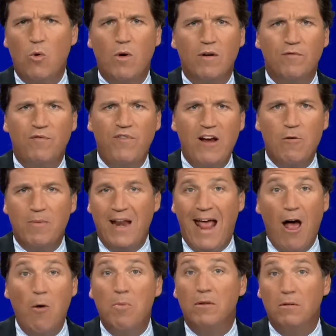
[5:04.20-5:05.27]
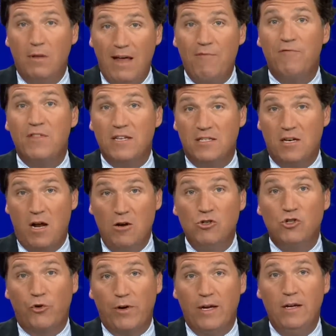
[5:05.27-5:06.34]
возмутилась, но Альба уехал в
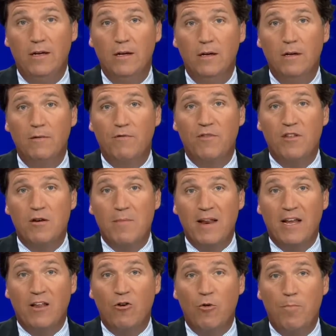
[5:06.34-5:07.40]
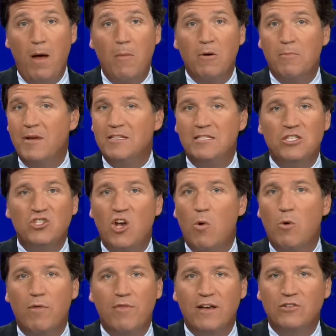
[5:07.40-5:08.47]
Доминиканскую республику, потому что видел,
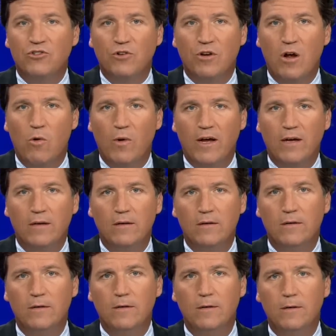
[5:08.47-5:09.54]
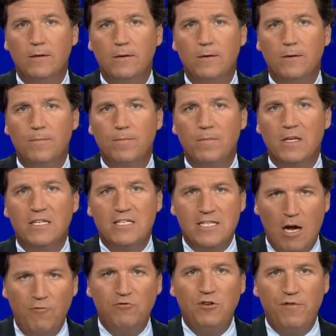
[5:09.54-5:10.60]
к чему все идет.
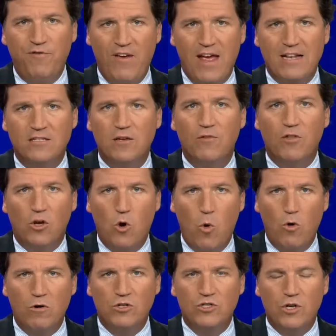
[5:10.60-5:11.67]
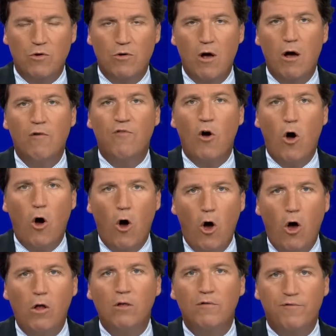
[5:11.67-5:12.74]
Самооборона — краеугольный камень
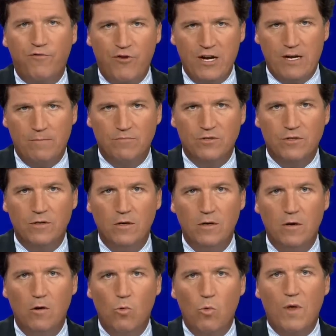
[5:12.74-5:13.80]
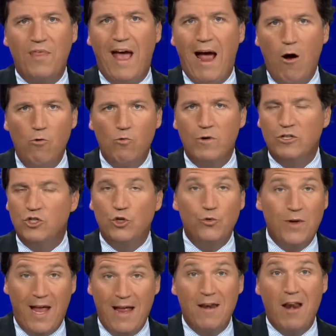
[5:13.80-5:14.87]
всех свобод, без которых вы не
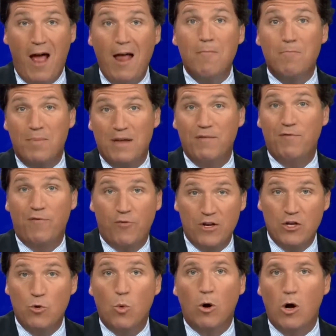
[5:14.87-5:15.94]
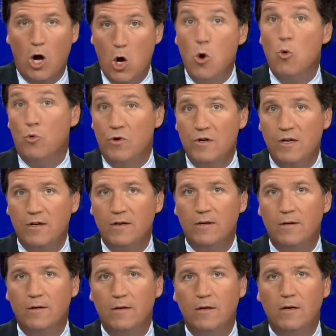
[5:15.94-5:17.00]
можете быть свободным, без которых вы
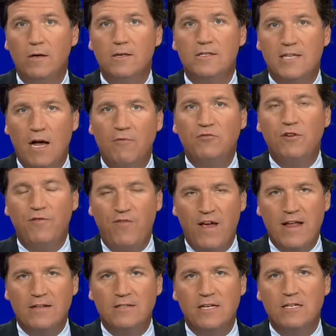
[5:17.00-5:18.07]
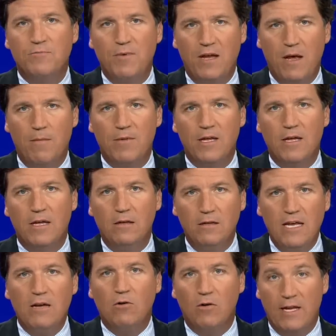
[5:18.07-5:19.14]
собственность самооборона фактически
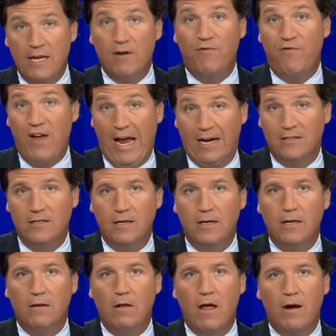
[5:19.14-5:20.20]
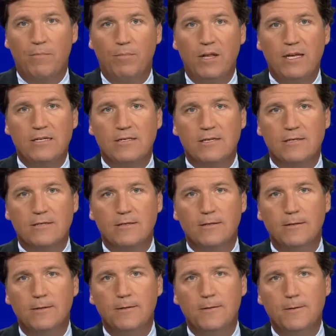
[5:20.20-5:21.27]
становится незаконной во многих местах.
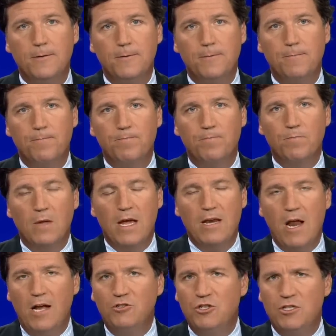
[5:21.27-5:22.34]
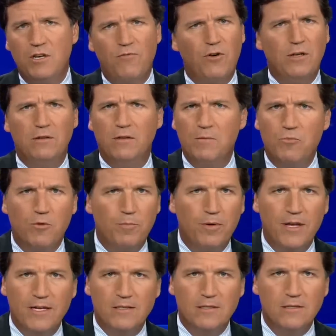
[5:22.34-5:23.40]
И не только в очень
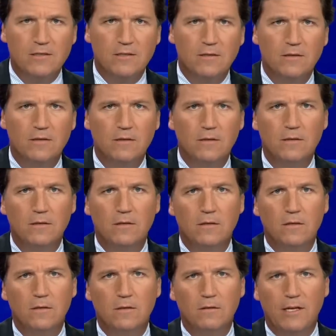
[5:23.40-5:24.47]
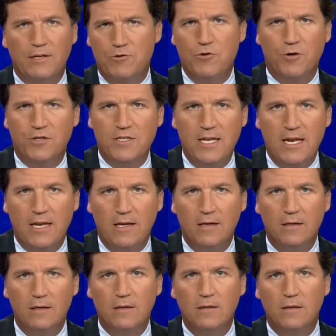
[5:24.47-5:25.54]
либеральных местах, таких как
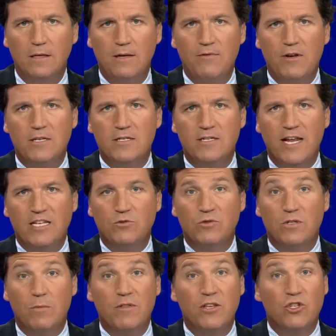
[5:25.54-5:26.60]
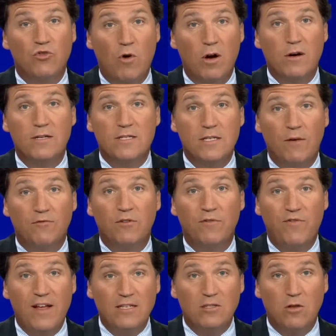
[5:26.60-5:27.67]
Нью-Йорк, но даже в Штатах самыми
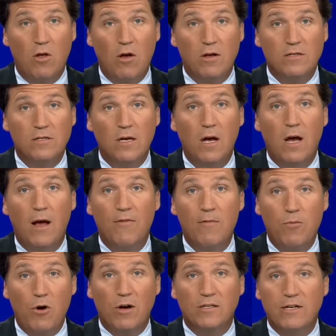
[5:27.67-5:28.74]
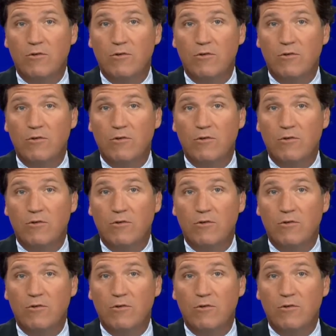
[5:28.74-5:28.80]
сильными законами о самообороне